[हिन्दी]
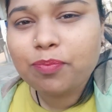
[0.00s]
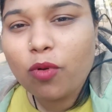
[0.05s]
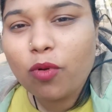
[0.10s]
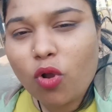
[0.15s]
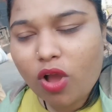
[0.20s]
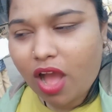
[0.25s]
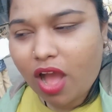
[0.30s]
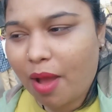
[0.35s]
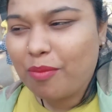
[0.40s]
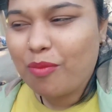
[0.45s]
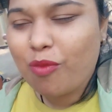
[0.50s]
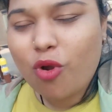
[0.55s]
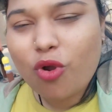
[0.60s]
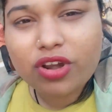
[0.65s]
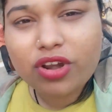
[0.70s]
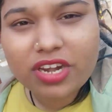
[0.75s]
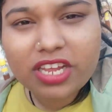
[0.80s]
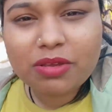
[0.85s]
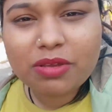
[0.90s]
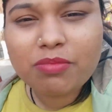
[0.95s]
हेल्दी
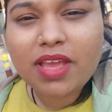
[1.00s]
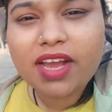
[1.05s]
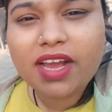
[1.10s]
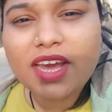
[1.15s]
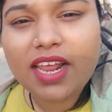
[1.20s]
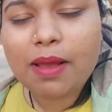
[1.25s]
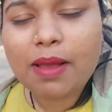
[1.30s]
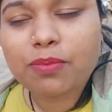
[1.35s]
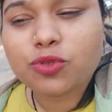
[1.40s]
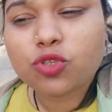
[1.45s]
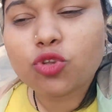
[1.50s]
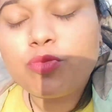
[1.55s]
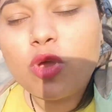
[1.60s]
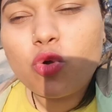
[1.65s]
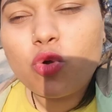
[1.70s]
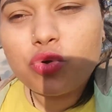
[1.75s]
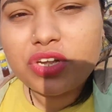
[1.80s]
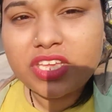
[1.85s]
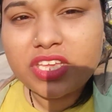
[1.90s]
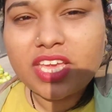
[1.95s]
पोहा मॉर्निंग में अगर
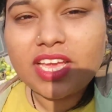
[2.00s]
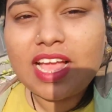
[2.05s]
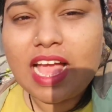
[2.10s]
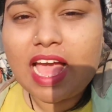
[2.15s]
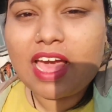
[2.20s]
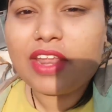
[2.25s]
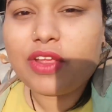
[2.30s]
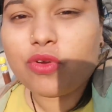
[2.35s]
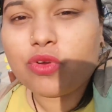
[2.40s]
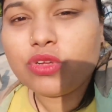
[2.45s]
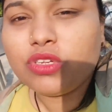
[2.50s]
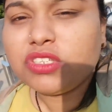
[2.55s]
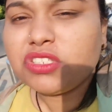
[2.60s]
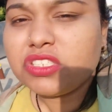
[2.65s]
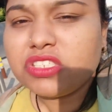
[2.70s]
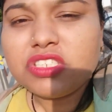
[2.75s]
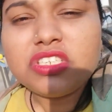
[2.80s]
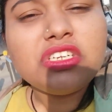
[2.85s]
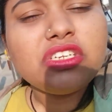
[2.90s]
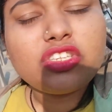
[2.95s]
आप सुबह उठ के खा
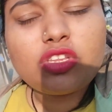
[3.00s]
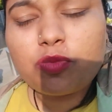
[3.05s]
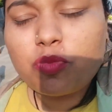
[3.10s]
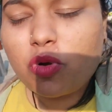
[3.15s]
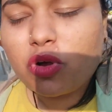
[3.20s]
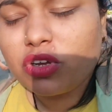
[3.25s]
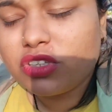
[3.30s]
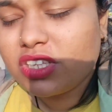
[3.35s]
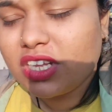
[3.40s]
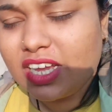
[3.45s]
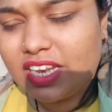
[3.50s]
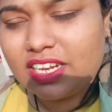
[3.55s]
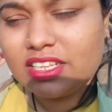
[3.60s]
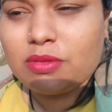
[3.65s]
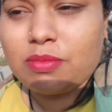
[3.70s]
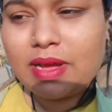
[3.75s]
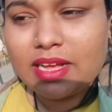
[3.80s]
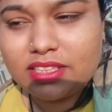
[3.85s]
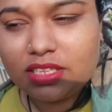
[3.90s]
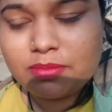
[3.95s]
रहे हो तो
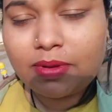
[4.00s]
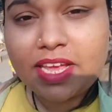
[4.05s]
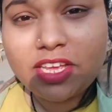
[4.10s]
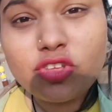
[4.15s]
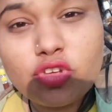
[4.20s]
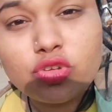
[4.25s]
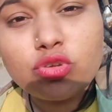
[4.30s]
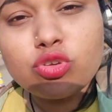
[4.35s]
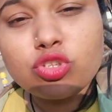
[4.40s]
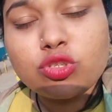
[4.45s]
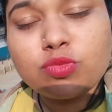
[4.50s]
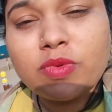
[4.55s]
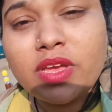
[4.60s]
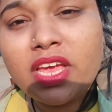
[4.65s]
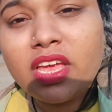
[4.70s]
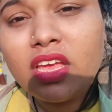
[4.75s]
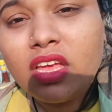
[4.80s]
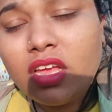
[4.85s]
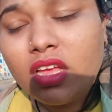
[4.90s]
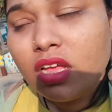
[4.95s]
बहुत गलत बात है भाई
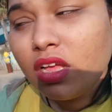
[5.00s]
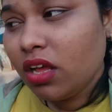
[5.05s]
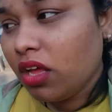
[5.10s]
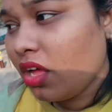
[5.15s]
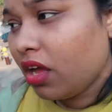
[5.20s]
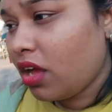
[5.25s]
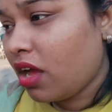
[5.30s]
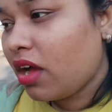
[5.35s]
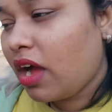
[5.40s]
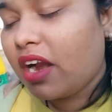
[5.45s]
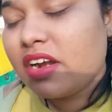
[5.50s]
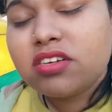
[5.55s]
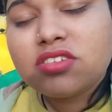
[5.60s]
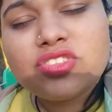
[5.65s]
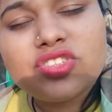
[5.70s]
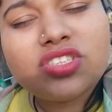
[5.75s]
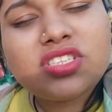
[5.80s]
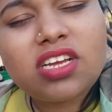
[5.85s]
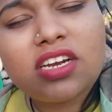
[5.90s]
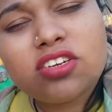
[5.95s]
क्योंकि उसमें
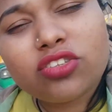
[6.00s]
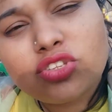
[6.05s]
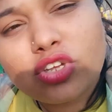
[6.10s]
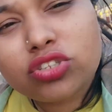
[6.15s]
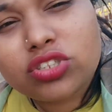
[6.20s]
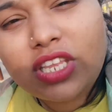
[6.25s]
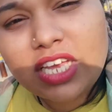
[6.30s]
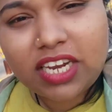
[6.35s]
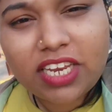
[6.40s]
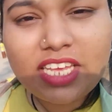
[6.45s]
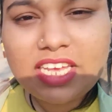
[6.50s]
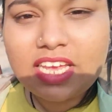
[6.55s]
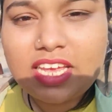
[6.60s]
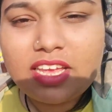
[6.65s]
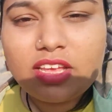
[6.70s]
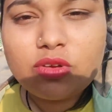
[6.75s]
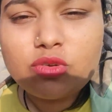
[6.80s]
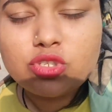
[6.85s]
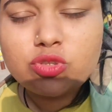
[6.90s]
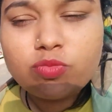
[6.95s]
अनसन तो
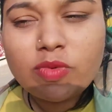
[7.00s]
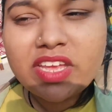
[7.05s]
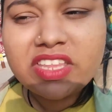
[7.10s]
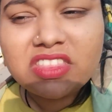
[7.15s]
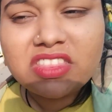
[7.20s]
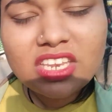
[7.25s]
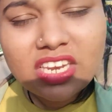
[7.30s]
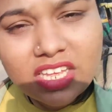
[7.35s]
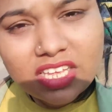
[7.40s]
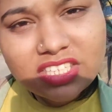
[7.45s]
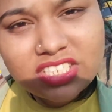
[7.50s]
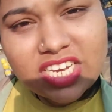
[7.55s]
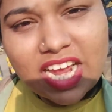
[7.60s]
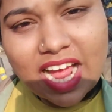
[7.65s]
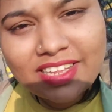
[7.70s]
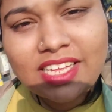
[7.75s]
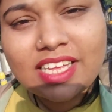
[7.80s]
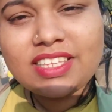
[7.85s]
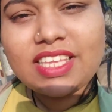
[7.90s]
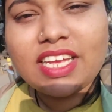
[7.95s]
तरी है उसमें
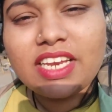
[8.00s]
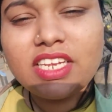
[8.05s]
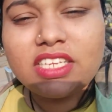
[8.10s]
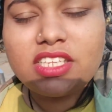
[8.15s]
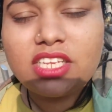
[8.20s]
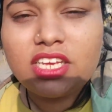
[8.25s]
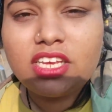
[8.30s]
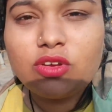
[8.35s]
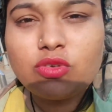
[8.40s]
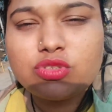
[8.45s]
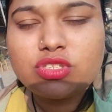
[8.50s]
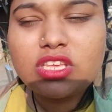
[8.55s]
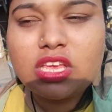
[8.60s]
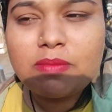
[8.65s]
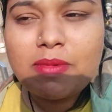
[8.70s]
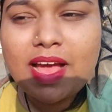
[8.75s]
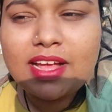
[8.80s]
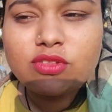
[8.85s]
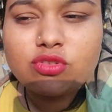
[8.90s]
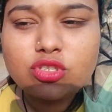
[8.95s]
इतनी ज़्यादा तरी
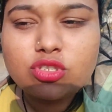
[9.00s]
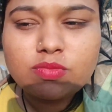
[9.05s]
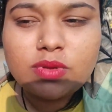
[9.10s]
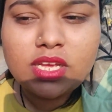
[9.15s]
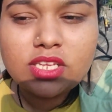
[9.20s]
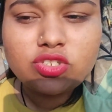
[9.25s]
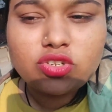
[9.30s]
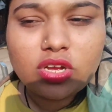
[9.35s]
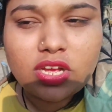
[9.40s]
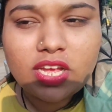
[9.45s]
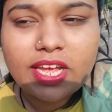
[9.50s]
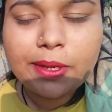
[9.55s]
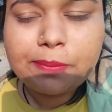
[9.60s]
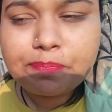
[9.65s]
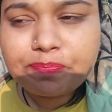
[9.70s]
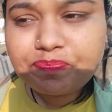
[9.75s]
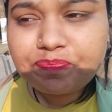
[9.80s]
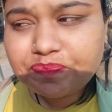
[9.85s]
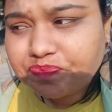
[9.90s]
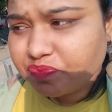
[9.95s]
थी उसके बाद उसमें
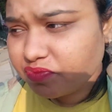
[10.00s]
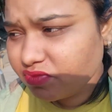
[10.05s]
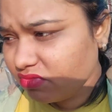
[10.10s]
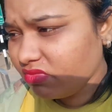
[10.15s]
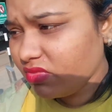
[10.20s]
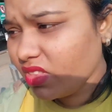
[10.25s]
जो है